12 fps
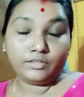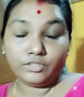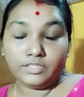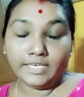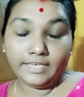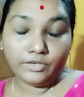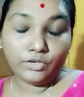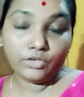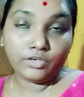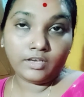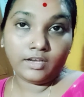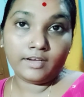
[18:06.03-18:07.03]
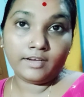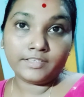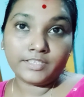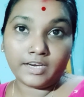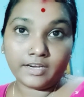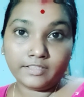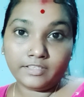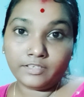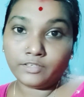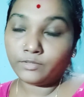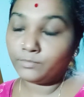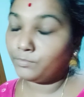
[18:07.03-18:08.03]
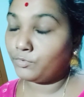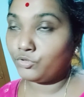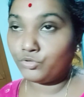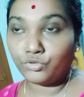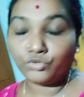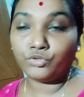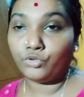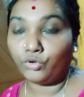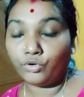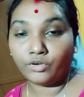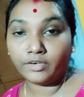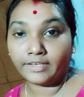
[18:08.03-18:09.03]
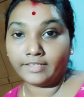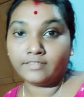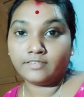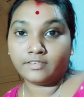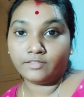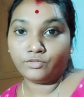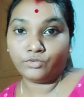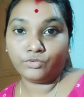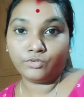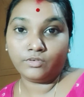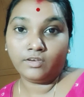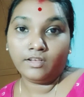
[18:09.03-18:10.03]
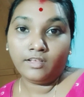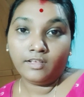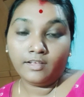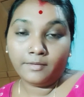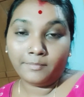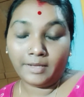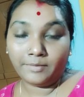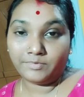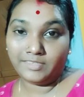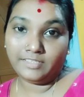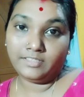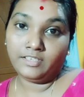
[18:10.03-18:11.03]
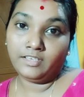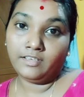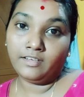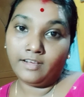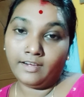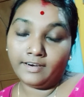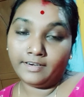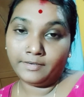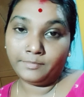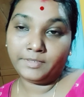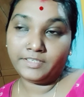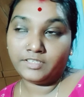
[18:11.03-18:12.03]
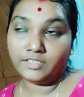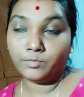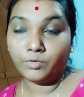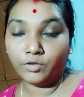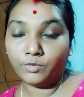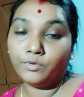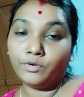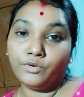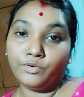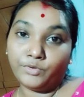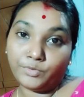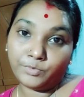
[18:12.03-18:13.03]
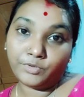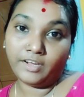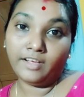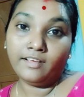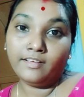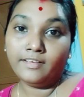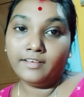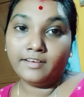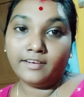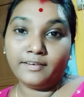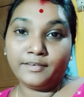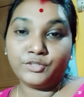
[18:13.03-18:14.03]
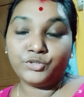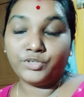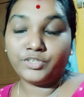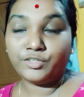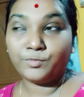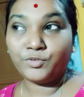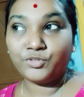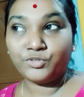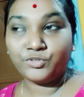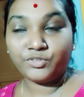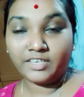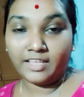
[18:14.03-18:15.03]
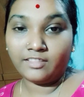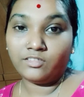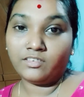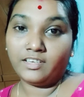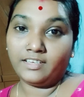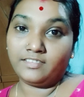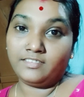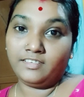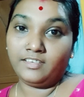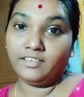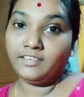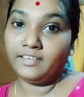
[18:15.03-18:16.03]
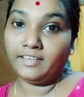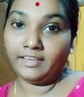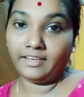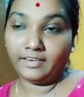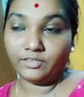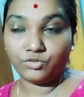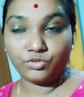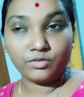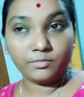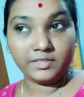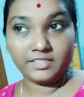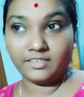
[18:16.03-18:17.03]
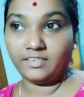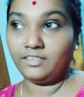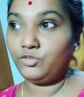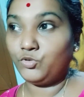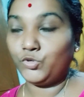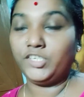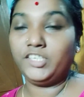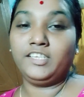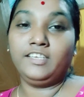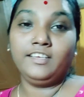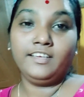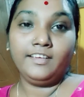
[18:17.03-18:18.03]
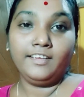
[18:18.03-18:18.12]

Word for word: তো যাই হোক সারাদিন প্রচণ্ড দখল গেছে তো ভাবছি যে আর বেশি বকবক করব না শরীরটা প্রচণ্ড ক্লান্ত লাগছে একটুকু বিছানায় শুইনি